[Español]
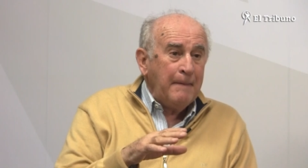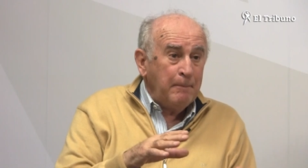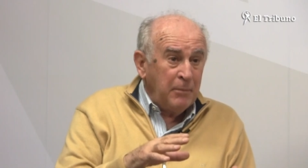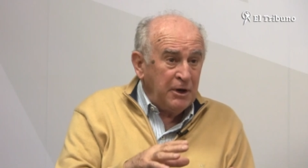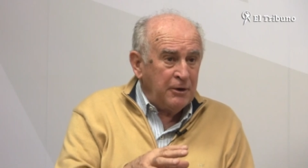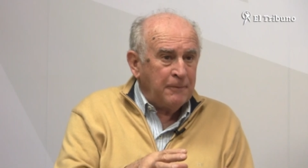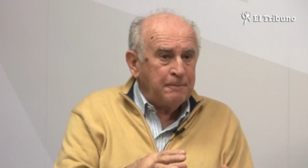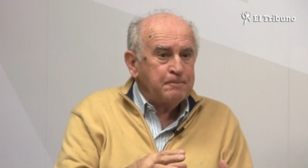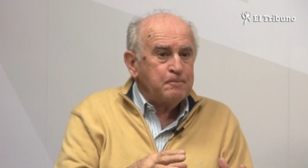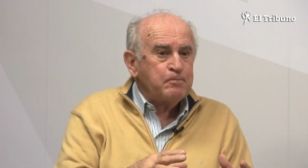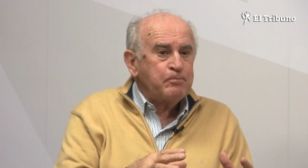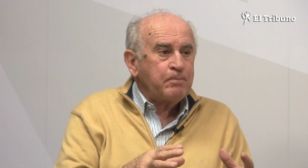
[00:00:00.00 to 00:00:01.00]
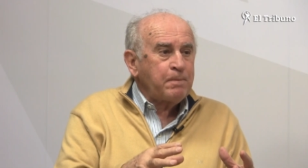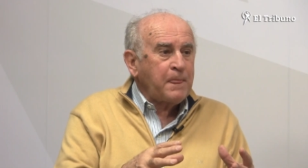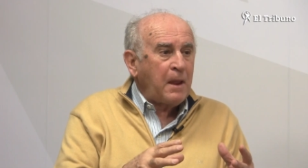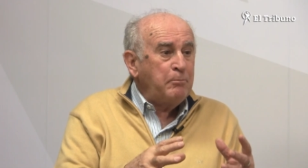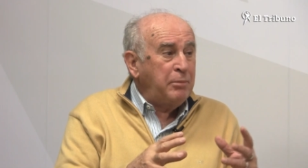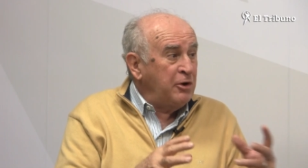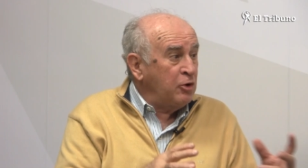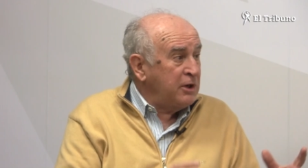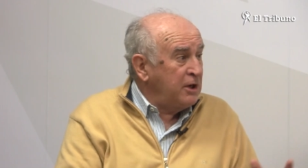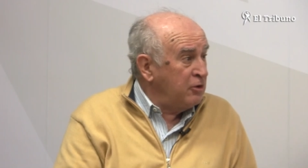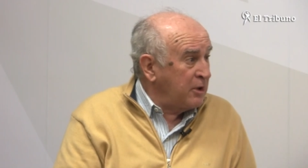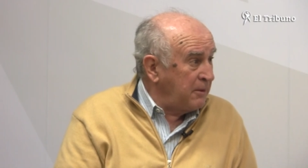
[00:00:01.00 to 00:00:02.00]
Bueno, pero
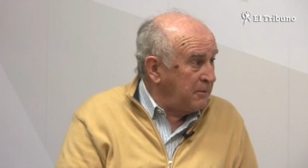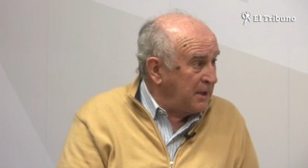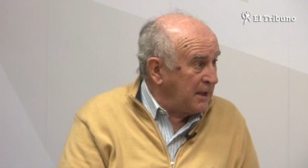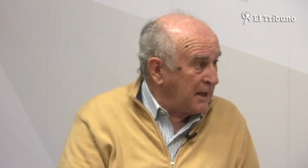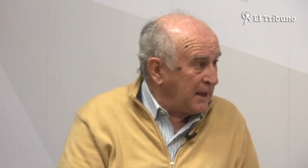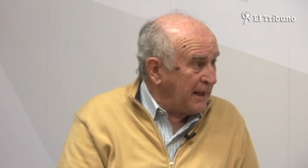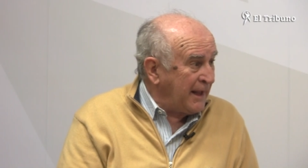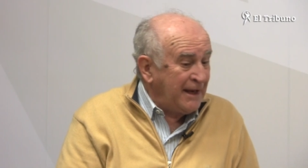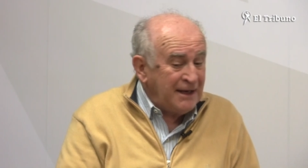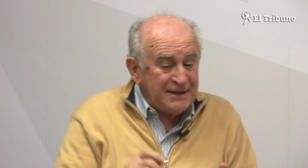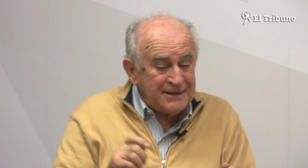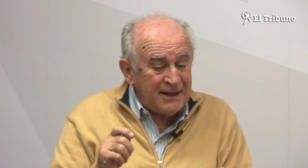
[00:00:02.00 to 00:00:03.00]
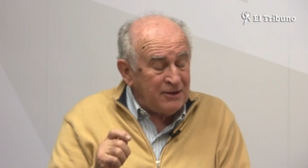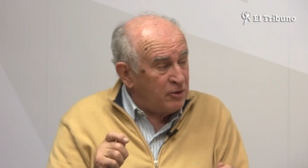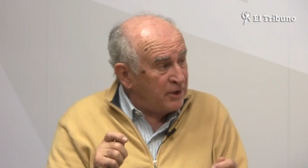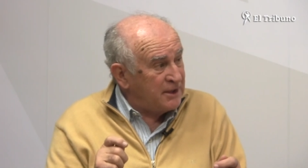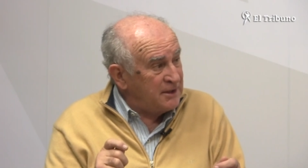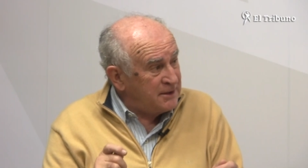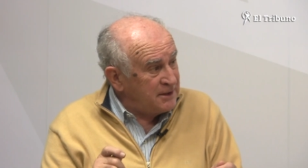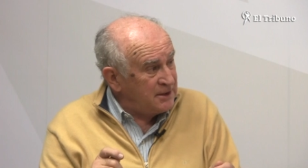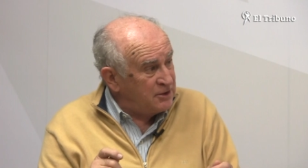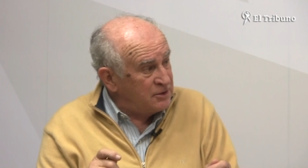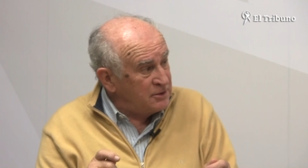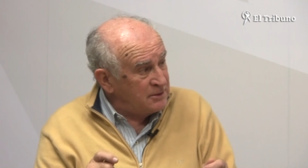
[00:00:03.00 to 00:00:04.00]
¿qué es lo que había? El Estado
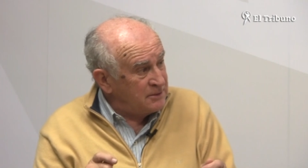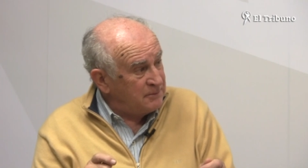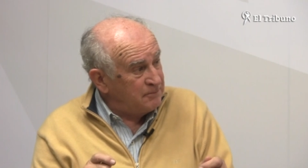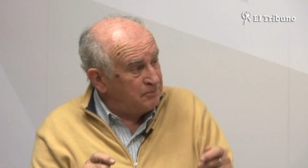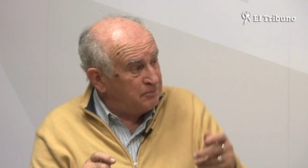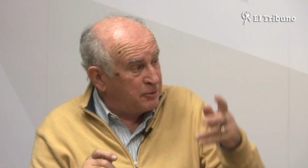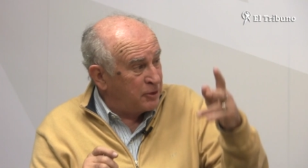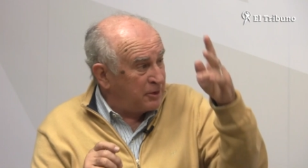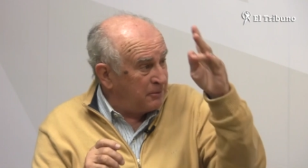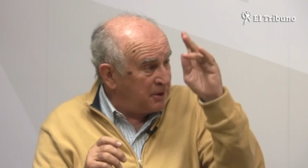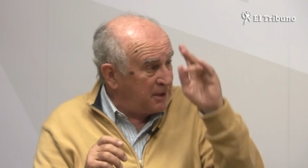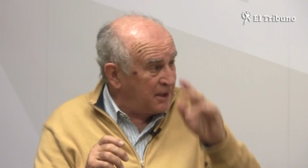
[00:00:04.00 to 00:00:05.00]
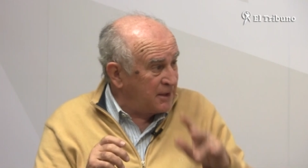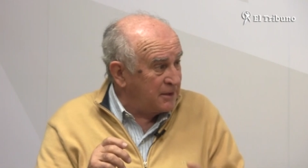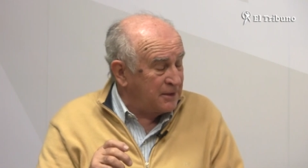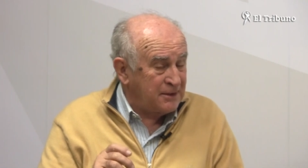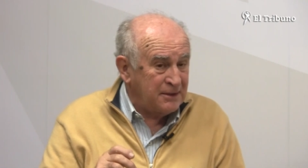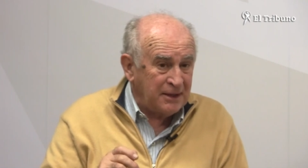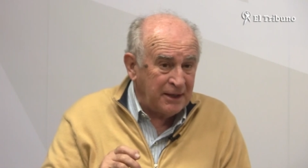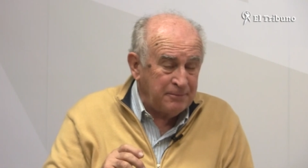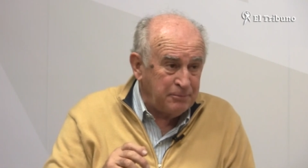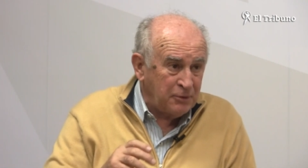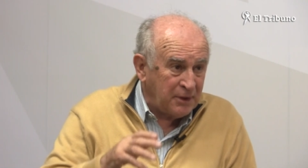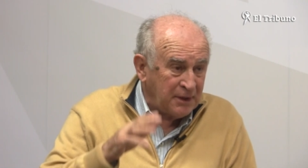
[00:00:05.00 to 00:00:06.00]
argentino porque venía desde la
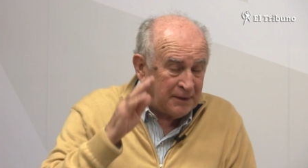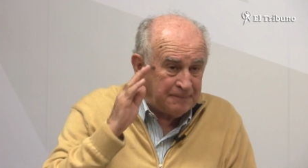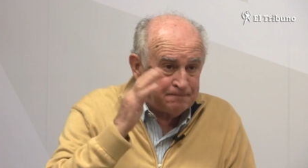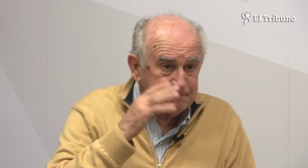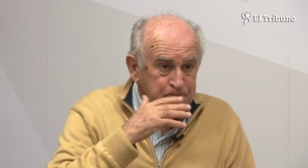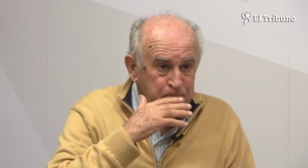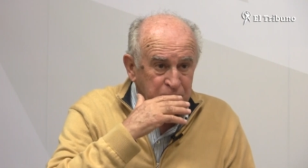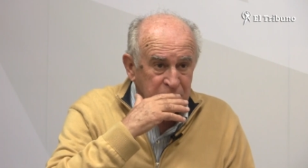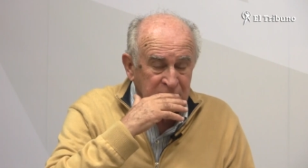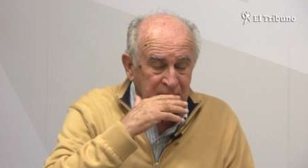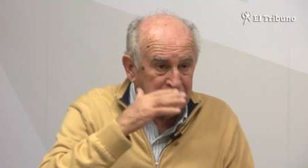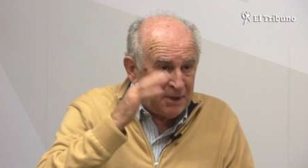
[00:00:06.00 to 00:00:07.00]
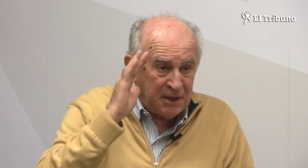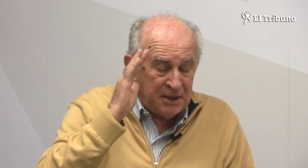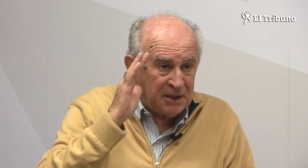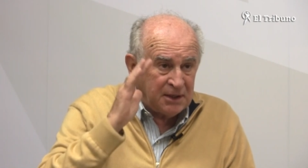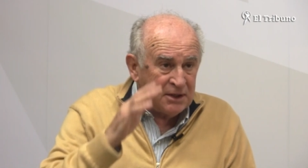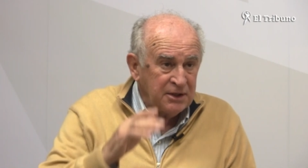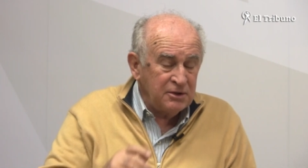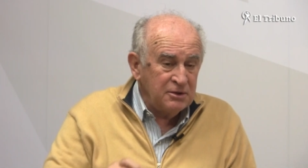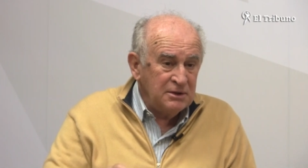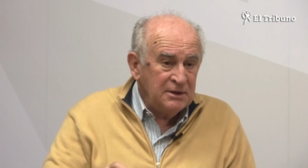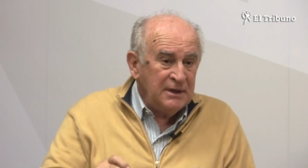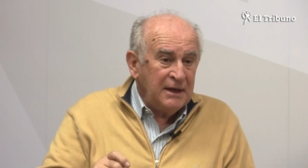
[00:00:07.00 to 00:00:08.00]
época de Menem,
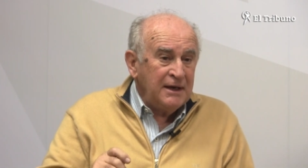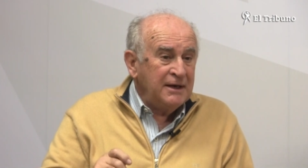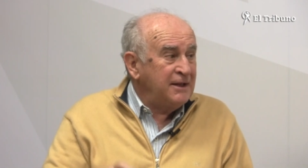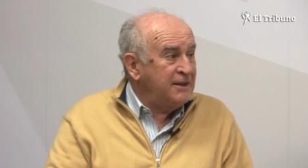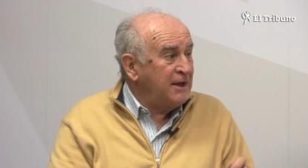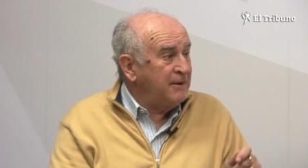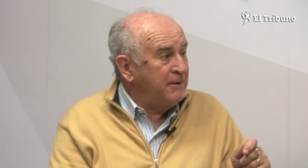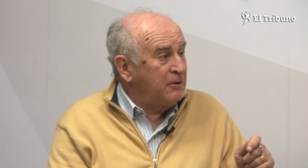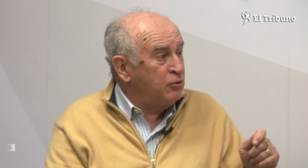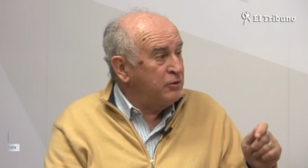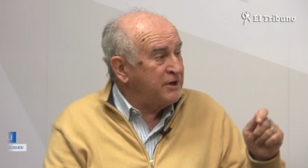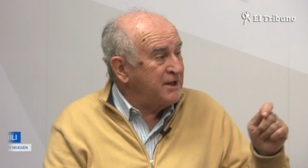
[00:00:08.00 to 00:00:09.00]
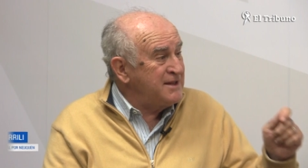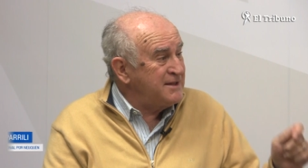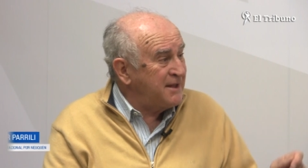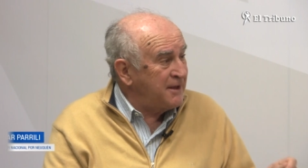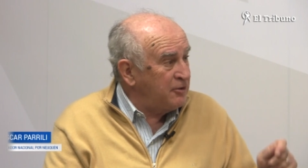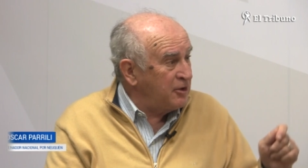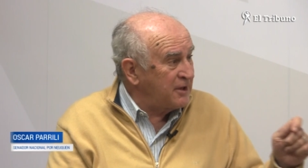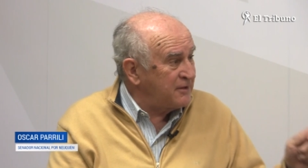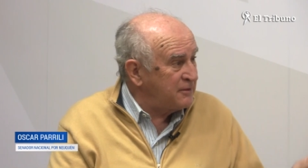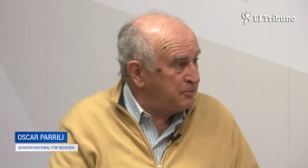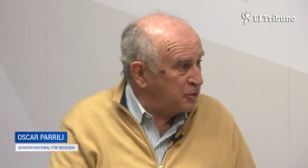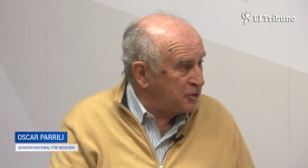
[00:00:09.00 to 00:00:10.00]
creo, les daba un reintegro a
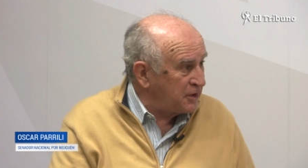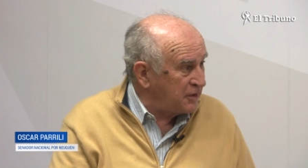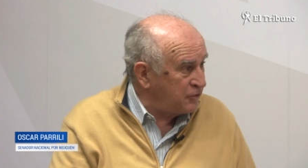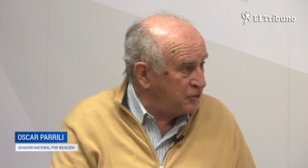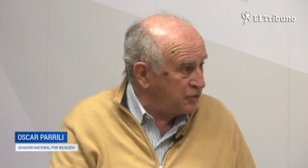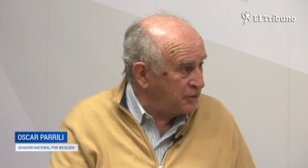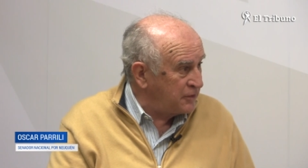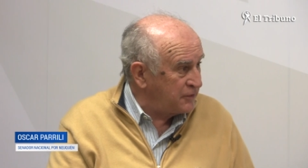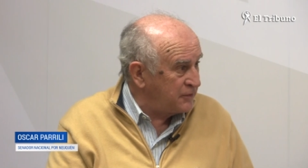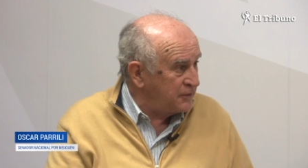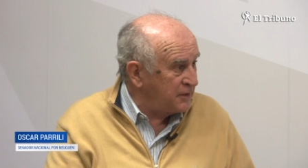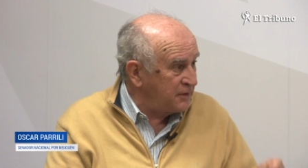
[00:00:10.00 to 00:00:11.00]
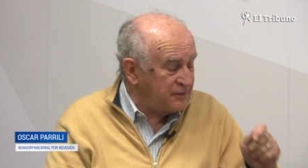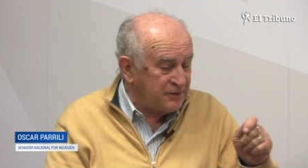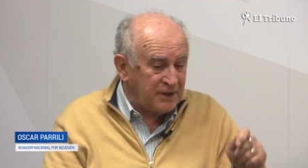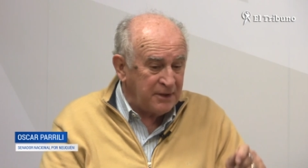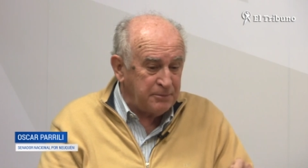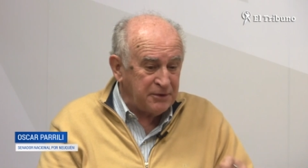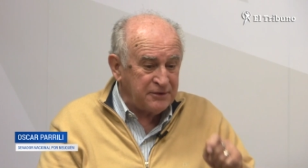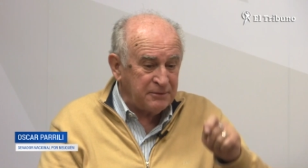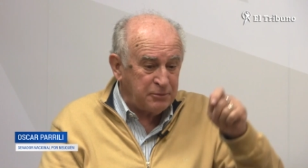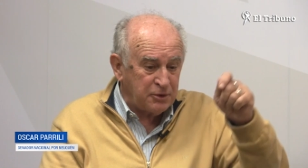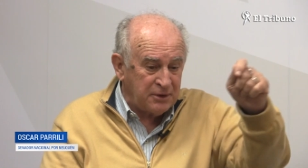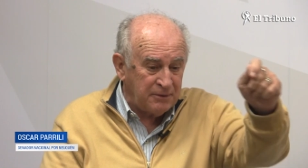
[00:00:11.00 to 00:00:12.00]
las exportaciones. Es decir, las empresas
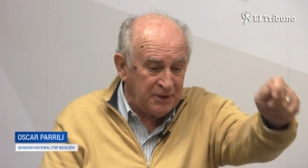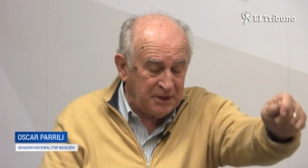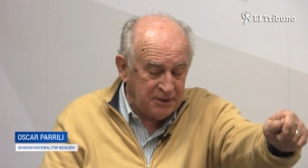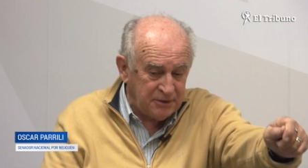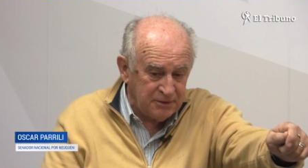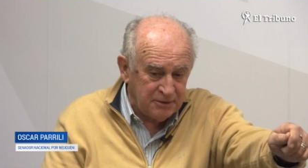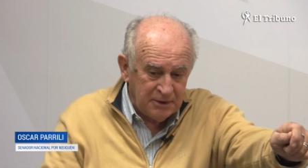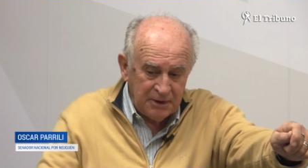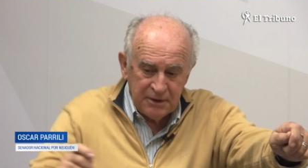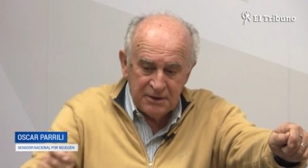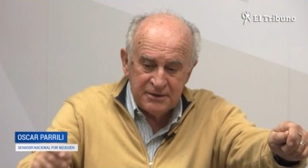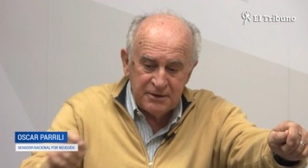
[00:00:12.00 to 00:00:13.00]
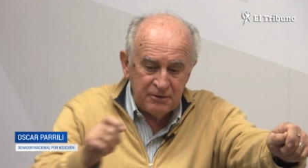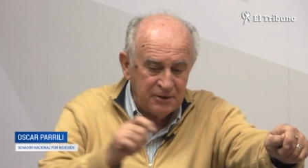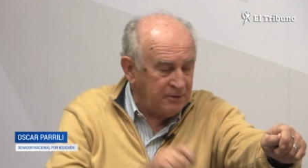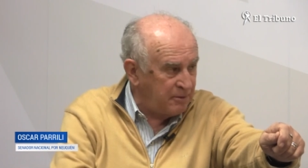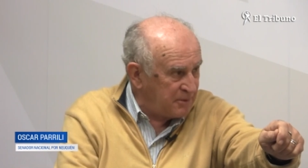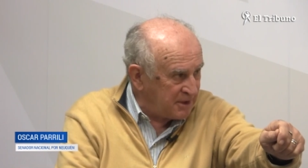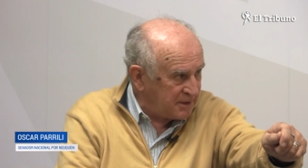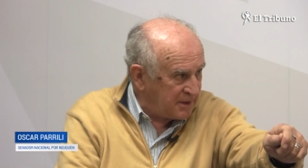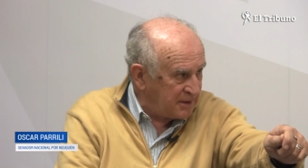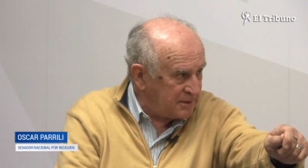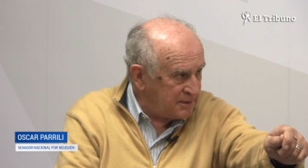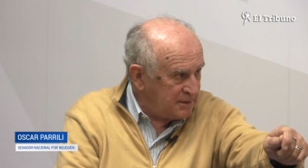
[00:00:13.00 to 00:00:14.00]
exportaban litio y el Estado les daba plata.